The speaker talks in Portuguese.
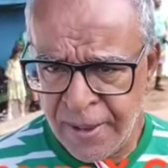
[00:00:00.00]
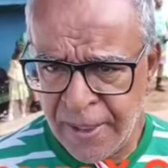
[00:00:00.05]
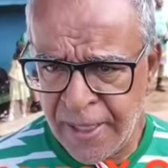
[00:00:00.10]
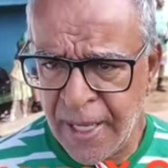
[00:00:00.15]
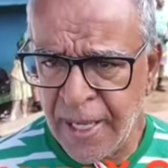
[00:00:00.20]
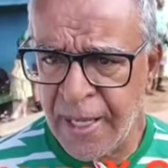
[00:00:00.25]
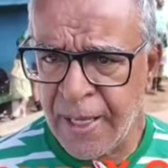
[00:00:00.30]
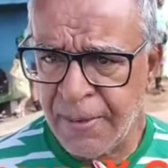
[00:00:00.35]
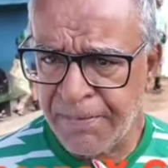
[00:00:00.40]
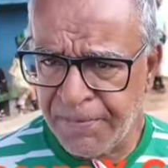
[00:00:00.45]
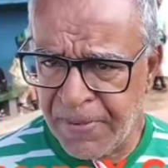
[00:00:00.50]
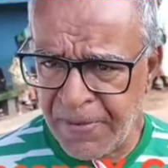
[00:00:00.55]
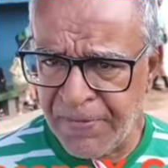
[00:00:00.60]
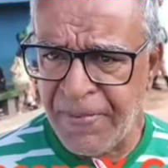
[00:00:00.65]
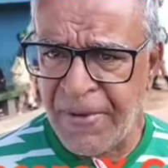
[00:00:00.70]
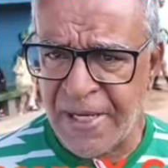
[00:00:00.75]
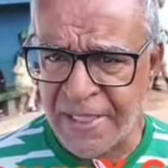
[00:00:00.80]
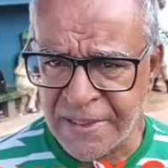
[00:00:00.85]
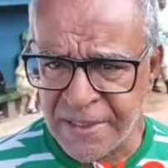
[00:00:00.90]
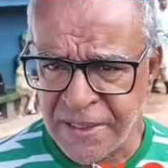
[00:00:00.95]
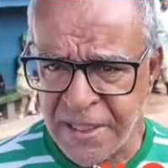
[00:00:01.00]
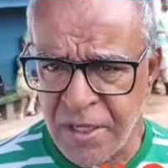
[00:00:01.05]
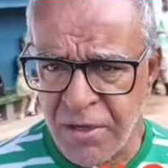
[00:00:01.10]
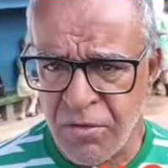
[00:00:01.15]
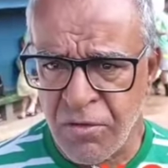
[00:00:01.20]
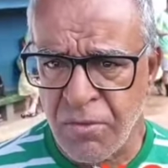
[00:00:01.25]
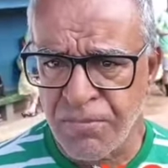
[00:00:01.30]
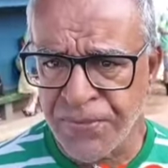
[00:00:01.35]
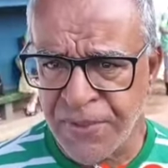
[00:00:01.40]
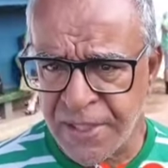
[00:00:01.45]
aquela preparação
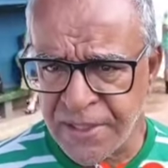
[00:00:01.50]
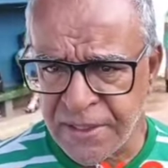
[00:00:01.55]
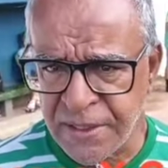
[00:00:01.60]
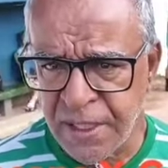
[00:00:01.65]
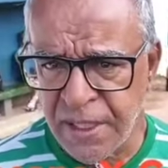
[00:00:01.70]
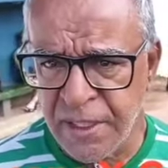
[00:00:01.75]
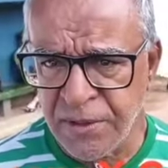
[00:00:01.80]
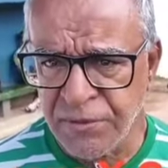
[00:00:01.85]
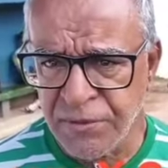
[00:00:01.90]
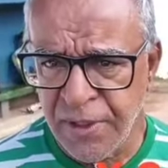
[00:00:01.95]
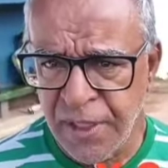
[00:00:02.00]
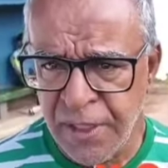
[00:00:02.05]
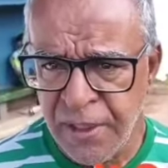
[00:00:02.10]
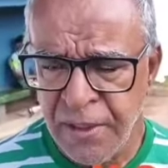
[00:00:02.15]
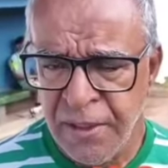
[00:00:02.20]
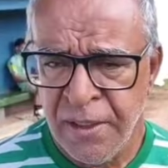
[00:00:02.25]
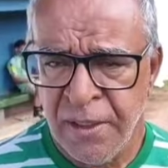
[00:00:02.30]
como está sendo, né?